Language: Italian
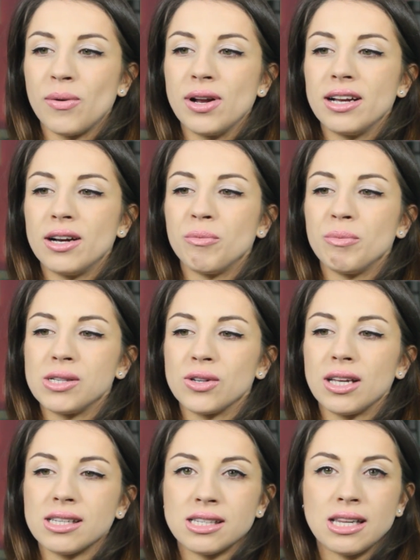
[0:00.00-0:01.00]
quindi non
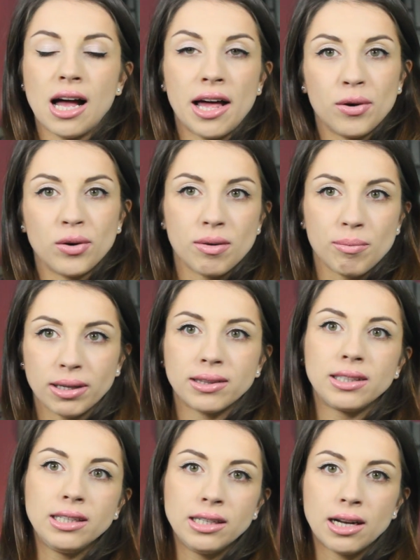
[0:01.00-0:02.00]
bisogna stare ogni
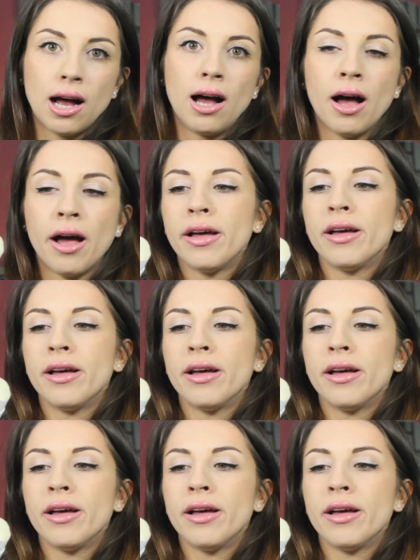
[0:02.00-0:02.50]
mattina a